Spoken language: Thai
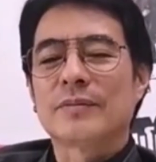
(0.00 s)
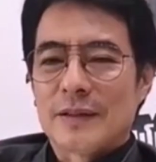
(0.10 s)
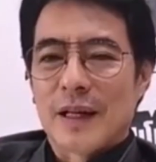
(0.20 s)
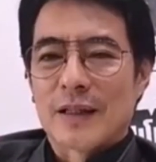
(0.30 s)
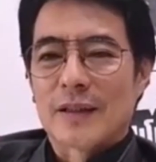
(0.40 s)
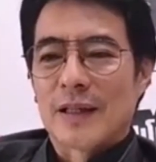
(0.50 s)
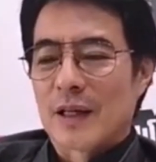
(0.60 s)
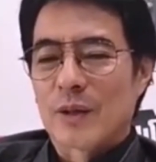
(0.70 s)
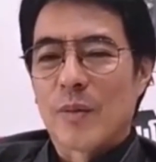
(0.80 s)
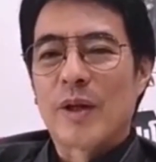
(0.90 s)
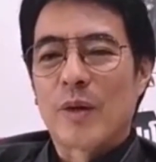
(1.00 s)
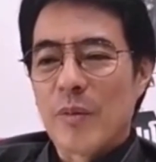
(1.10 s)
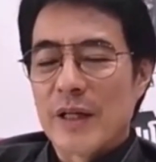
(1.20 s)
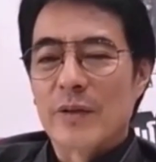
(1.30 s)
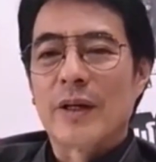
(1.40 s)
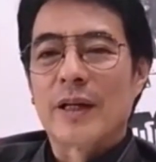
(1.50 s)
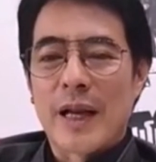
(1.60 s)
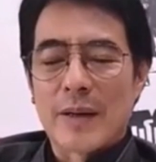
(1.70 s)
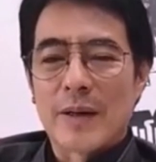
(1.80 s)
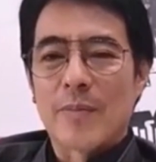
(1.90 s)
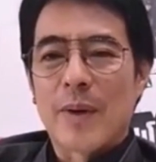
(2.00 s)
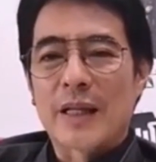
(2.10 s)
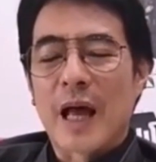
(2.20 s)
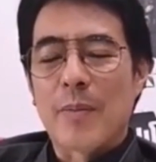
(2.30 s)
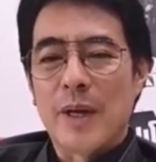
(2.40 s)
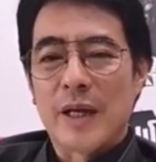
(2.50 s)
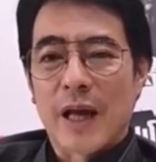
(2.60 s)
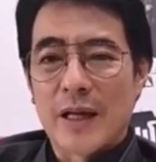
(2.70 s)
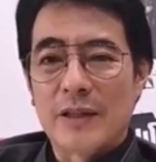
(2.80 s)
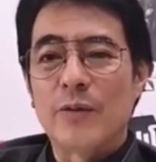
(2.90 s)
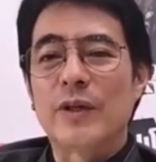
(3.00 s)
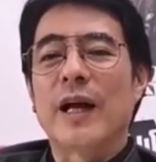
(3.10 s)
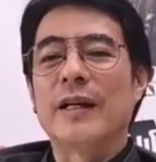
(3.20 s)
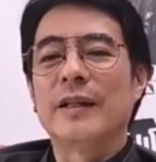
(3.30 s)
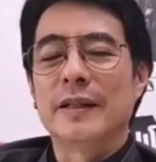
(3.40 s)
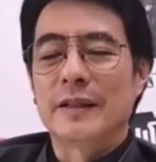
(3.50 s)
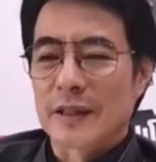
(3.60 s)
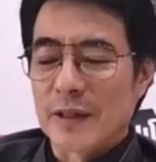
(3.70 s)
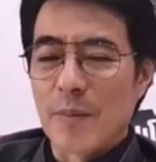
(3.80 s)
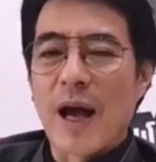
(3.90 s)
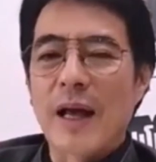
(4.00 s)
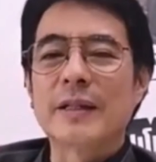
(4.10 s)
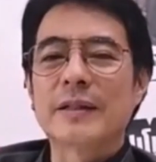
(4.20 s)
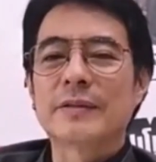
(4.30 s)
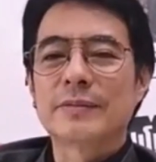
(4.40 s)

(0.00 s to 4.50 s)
นะดังนั้นก็จะไม่ต้องบินในในภายใต้ปีกไทยศรีวิไลอีกสักสมัยหนึ่ง